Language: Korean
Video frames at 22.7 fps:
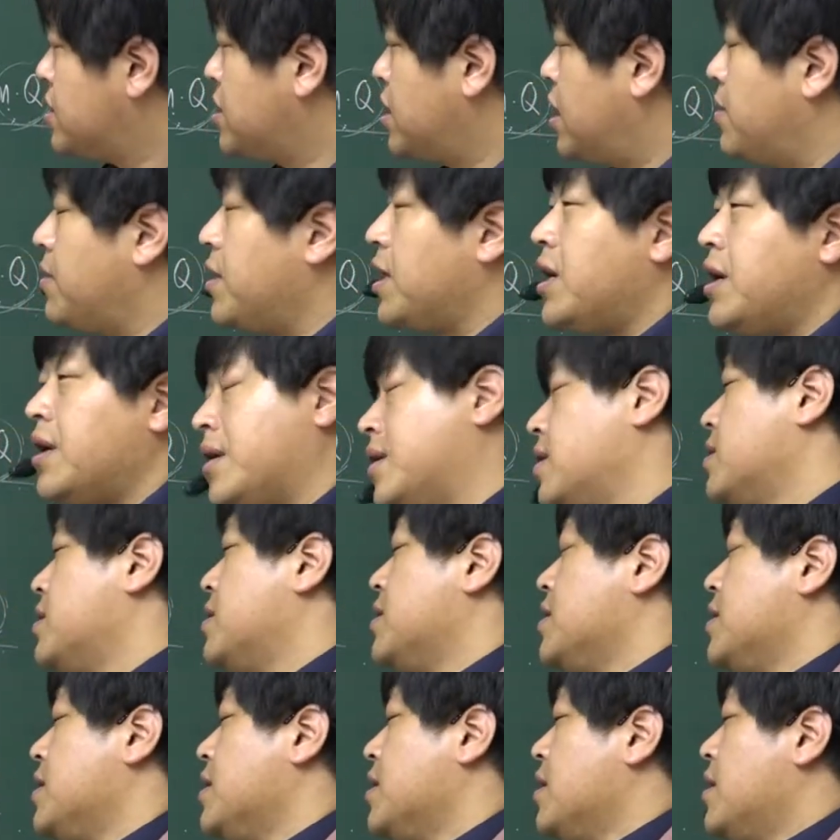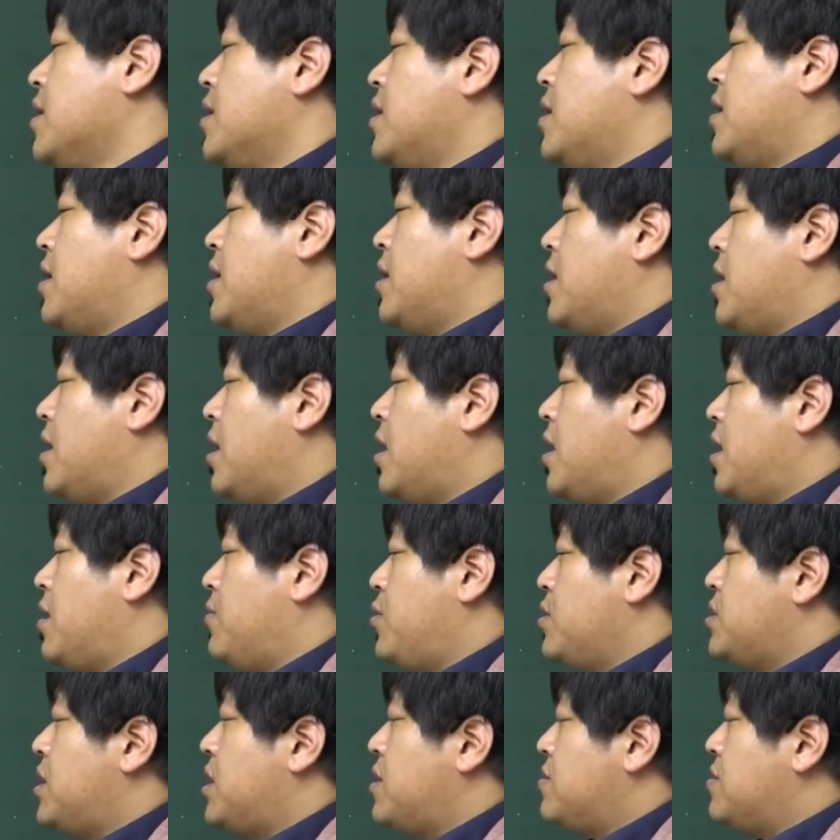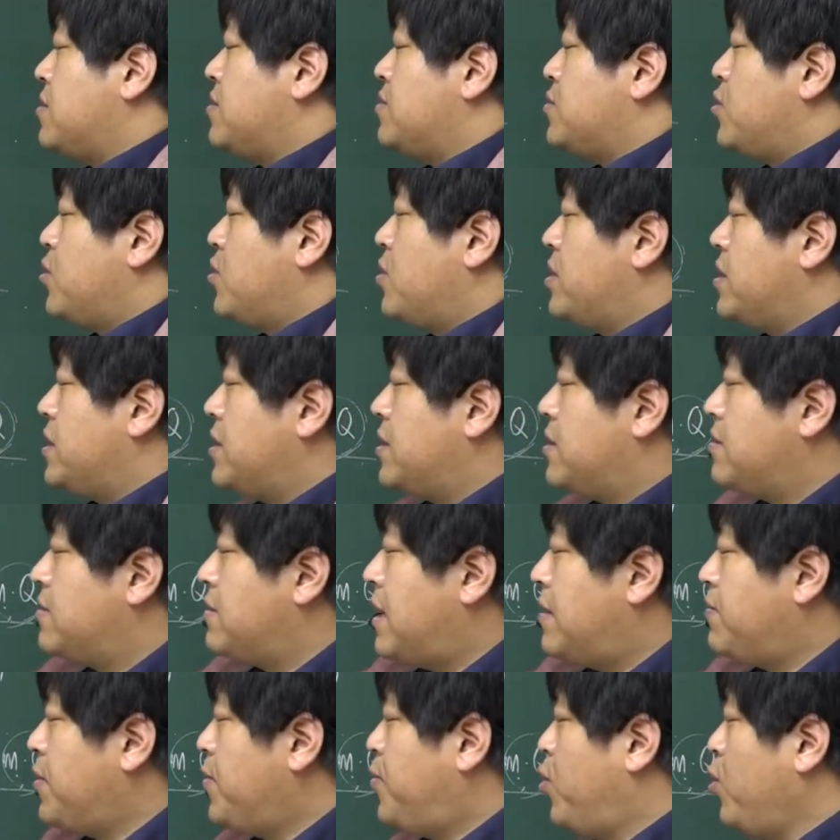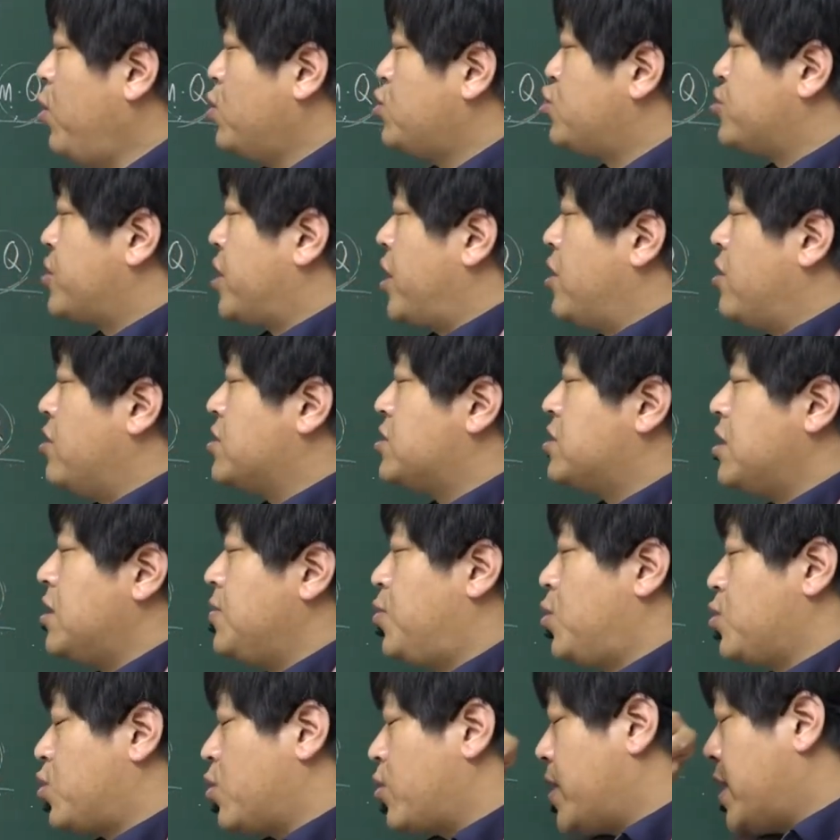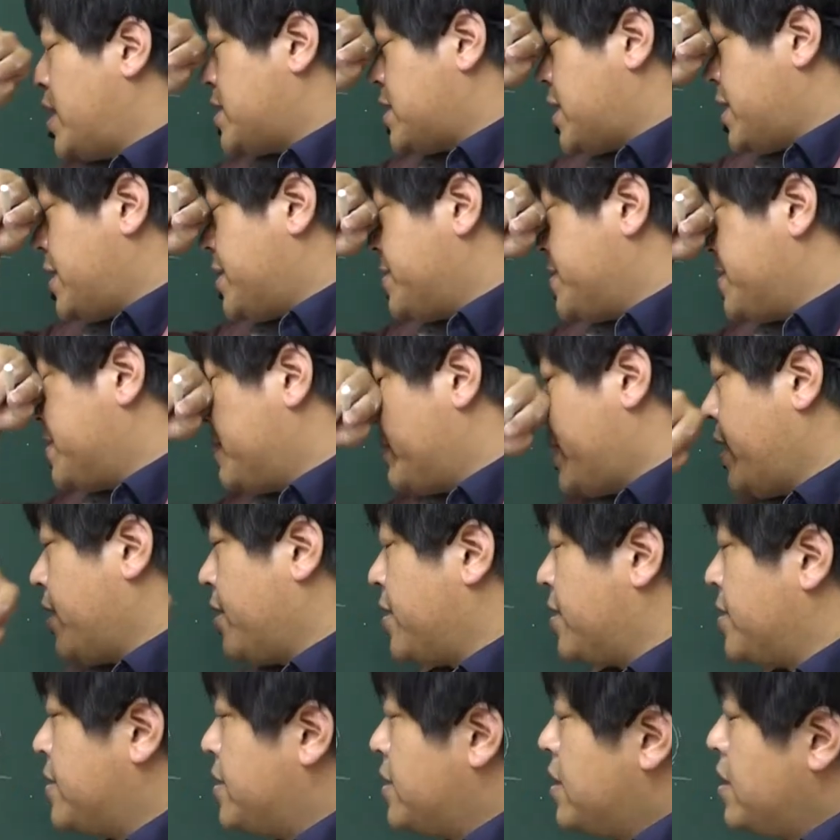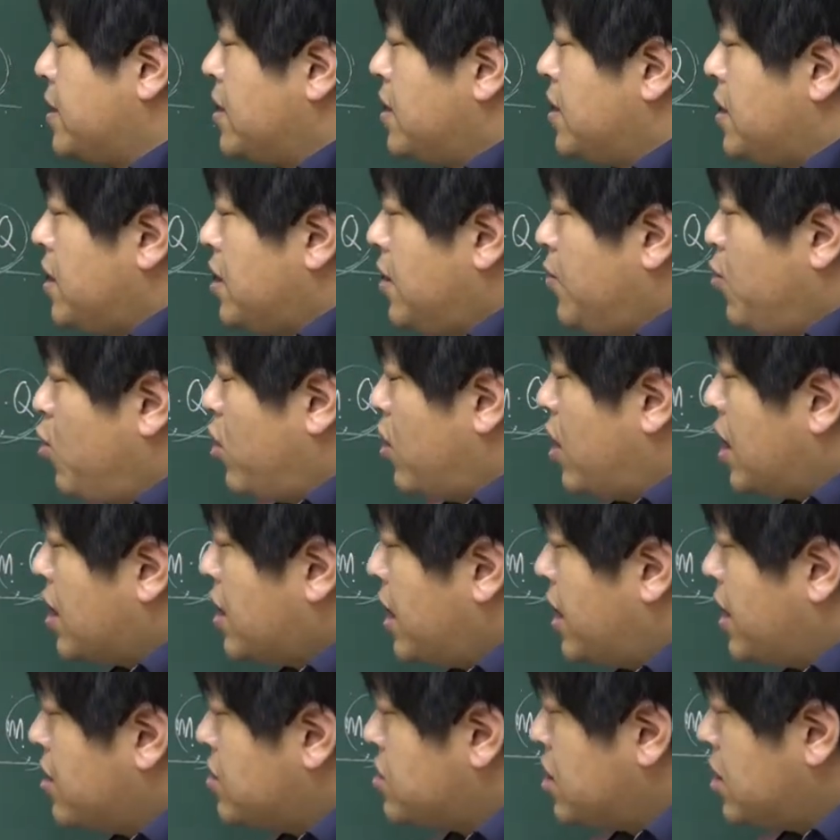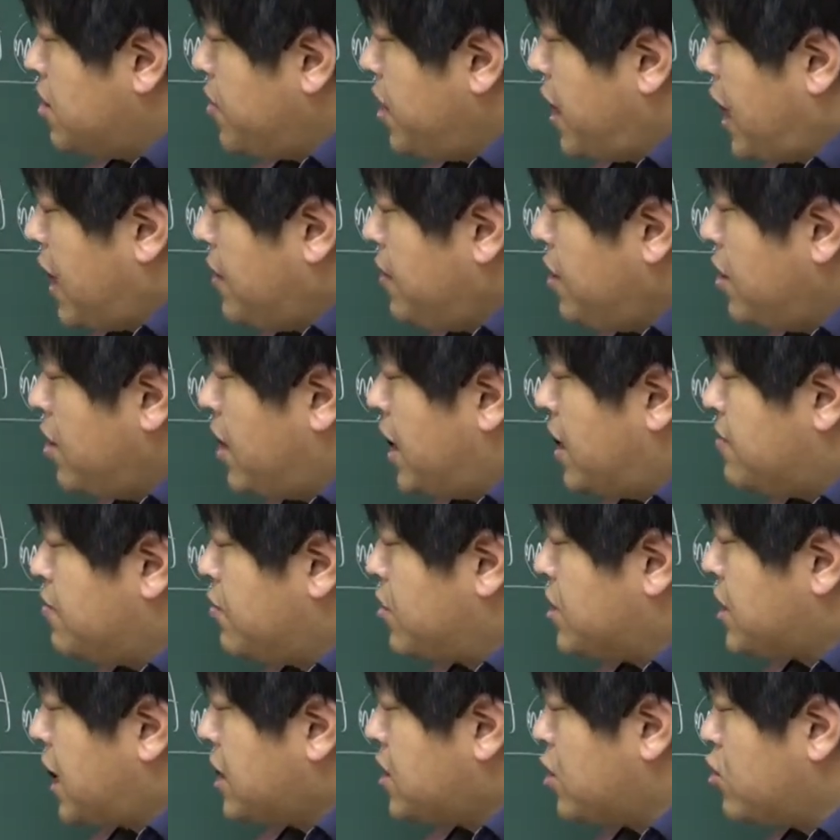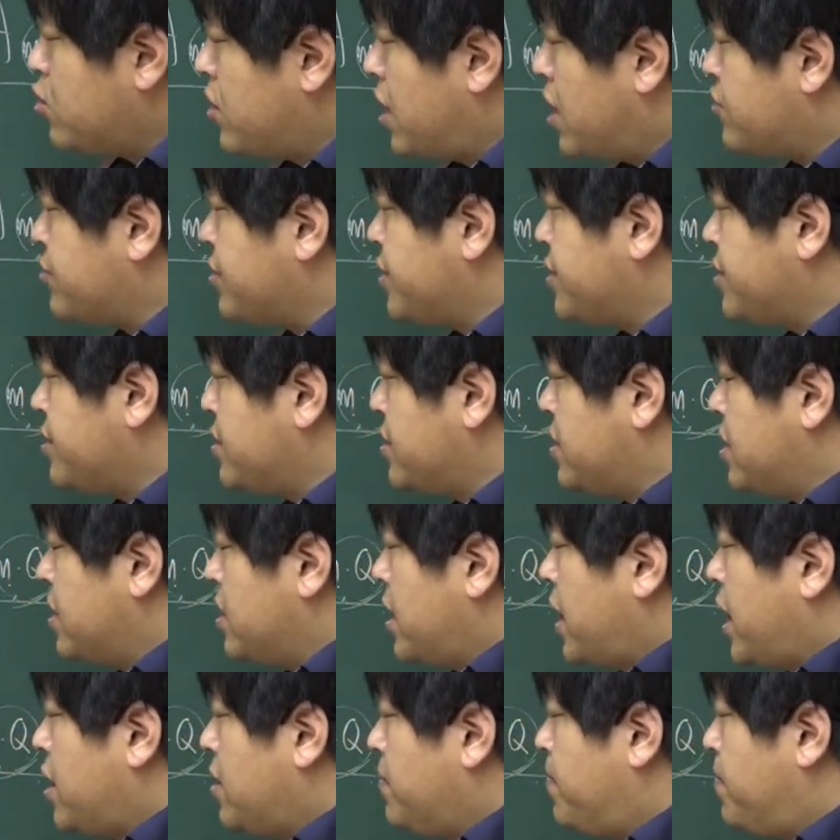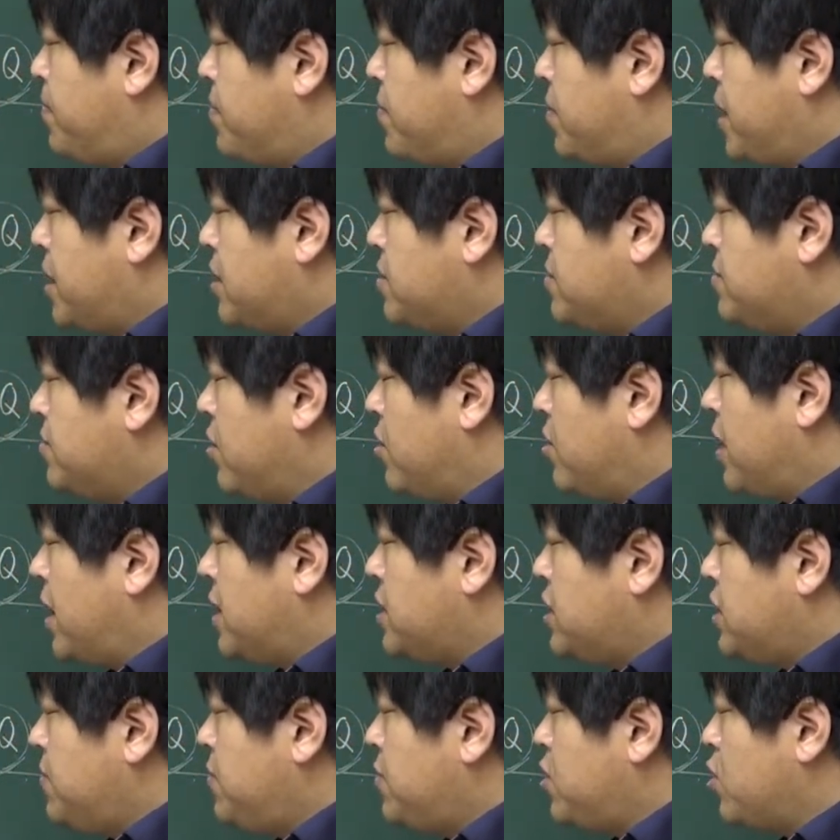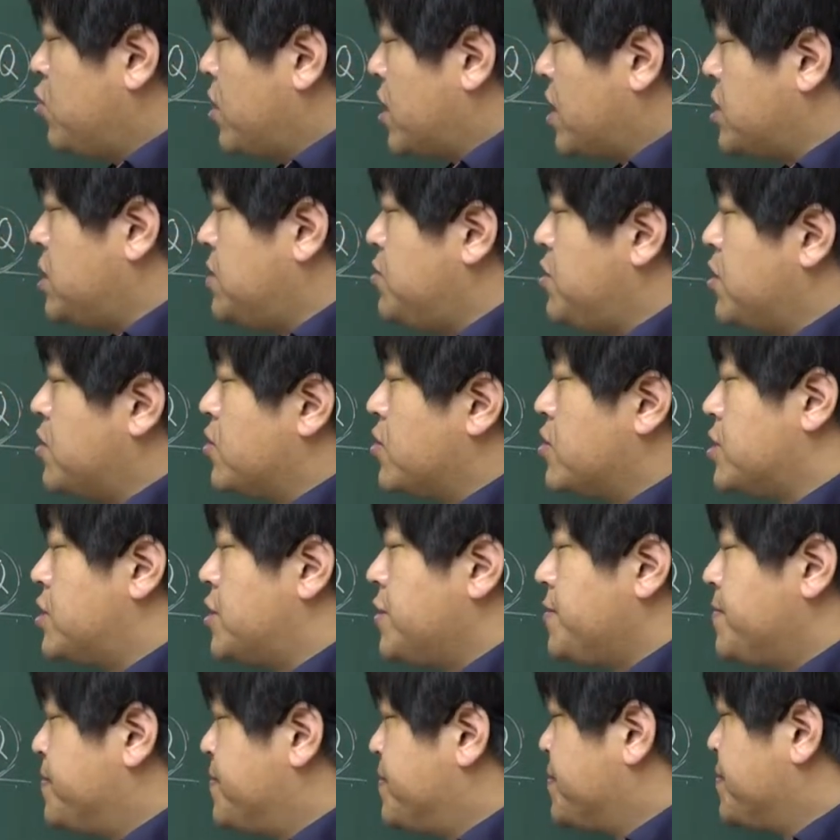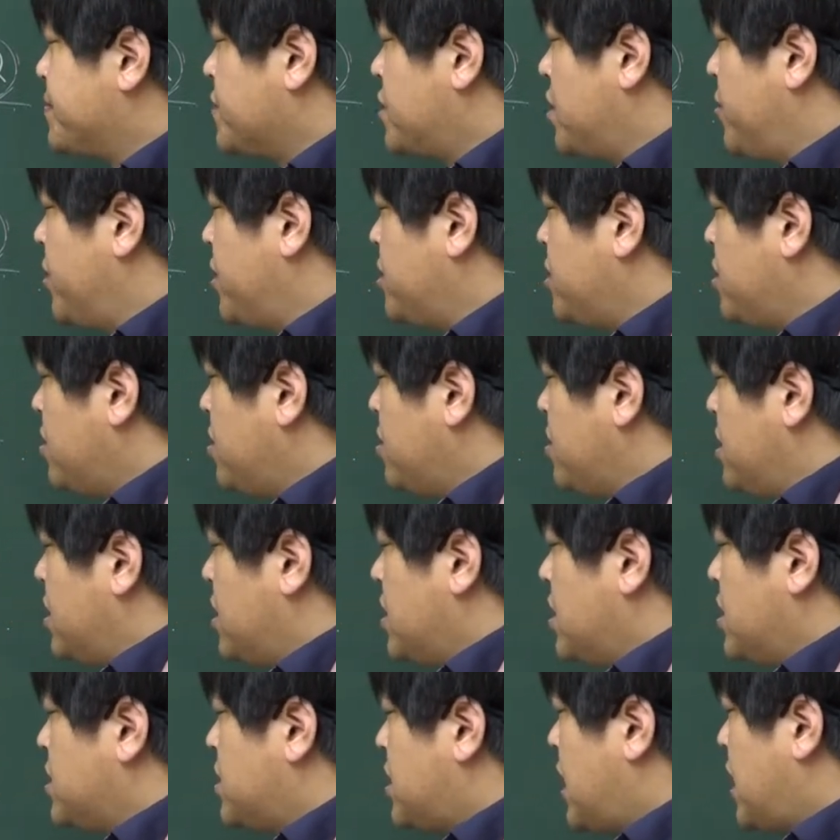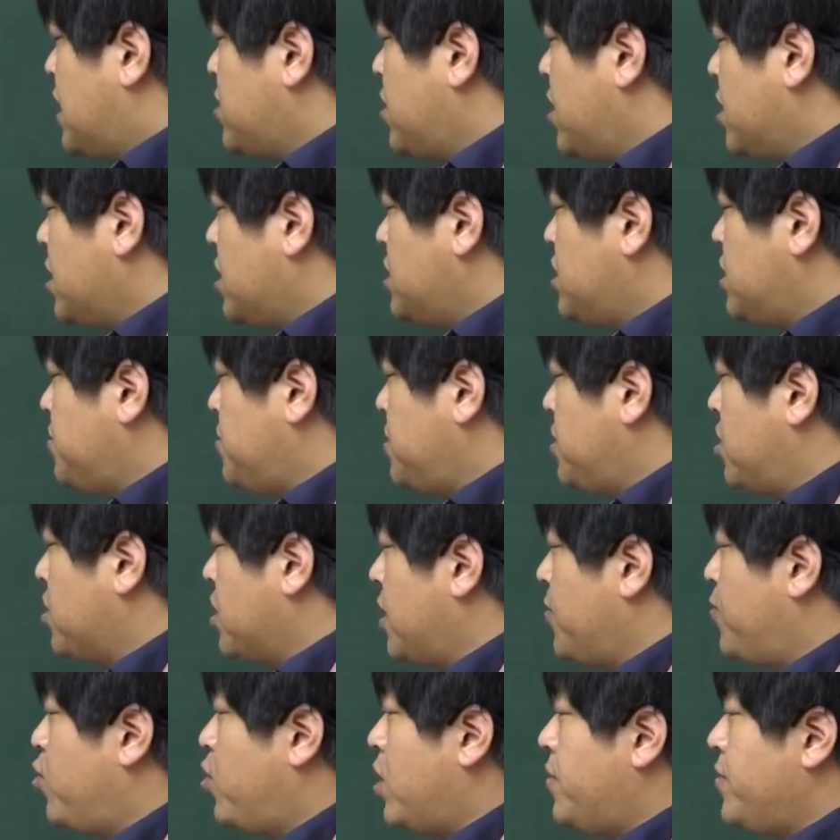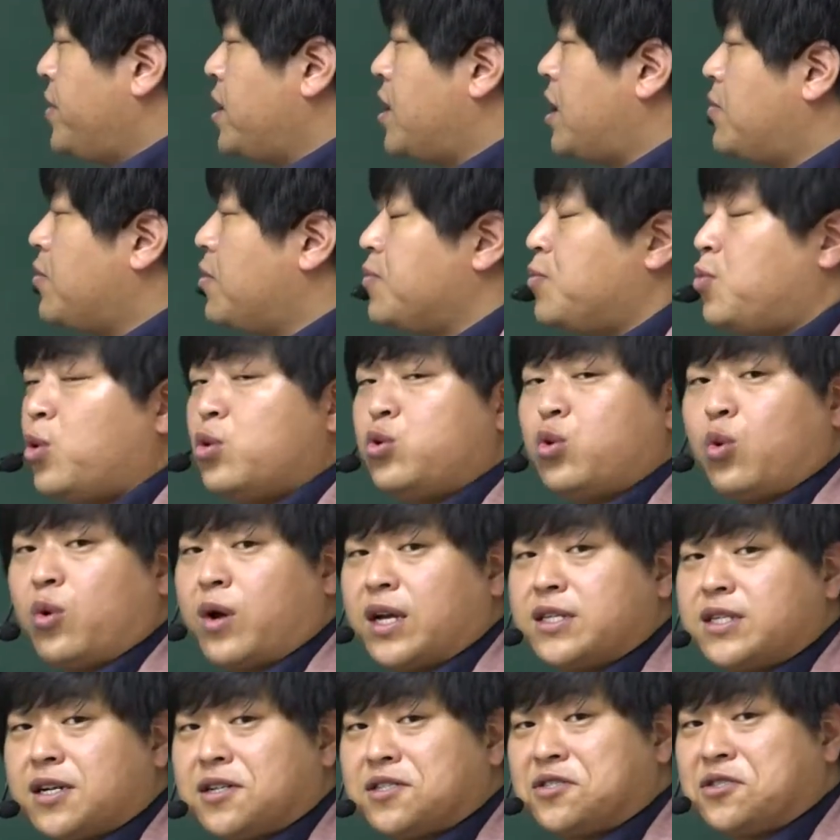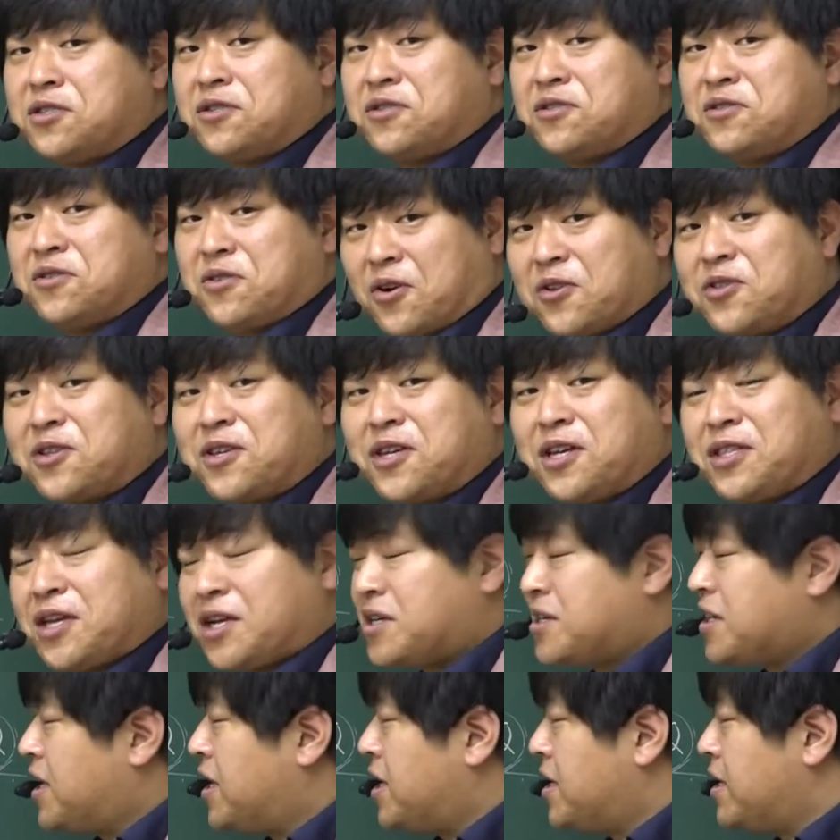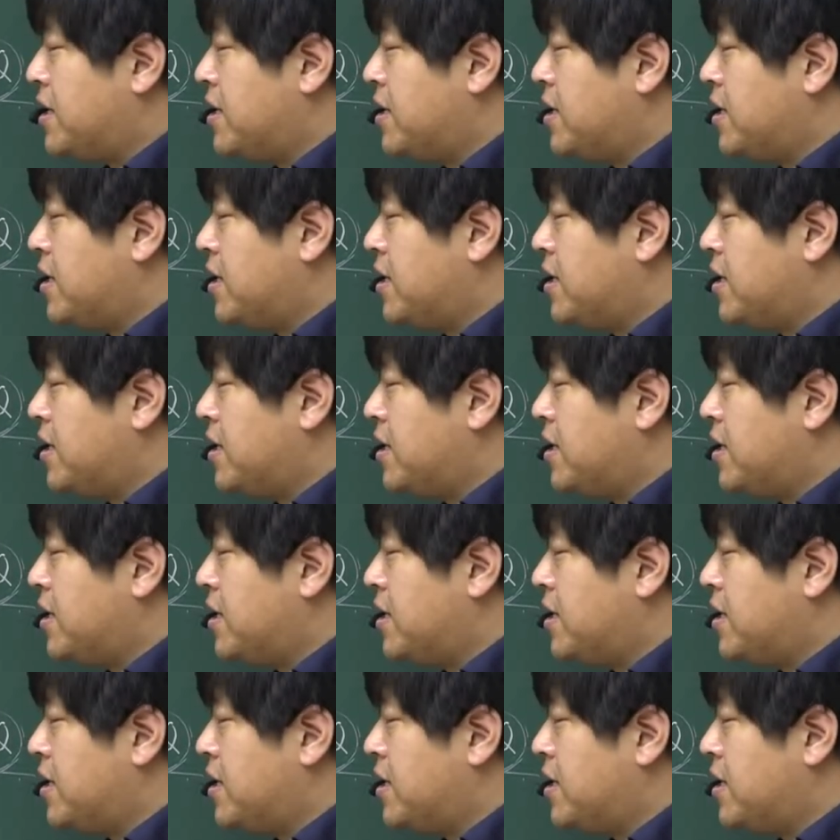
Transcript: 선생님이 어, 일단 또 한번 보여줄게요. 그죠? 렇 보도록 하자. 봐요. 이거 뭐라 고 할까? 이거 선생님이 M이요. 한 뭐 4 정도 하고요. N은, N은 뭐 한 12 정도 하기12 정도. 그렇죠? 그러면요. 4 더하기 1 2 여기에 포함되냐 한번 보도록 하자. 그렇죠? 어떻게 되는가?